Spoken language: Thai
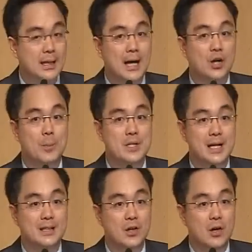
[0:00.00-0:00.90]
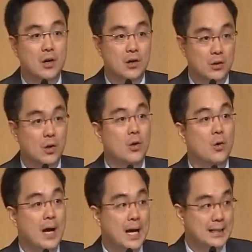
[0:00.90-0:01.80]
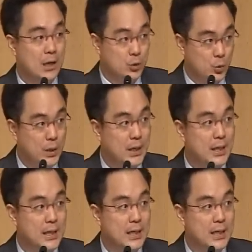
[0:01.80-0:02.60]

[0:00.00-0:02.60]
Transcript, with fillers: ค่าคอมมิชชั่นก็ลดลง5เท่าด้วย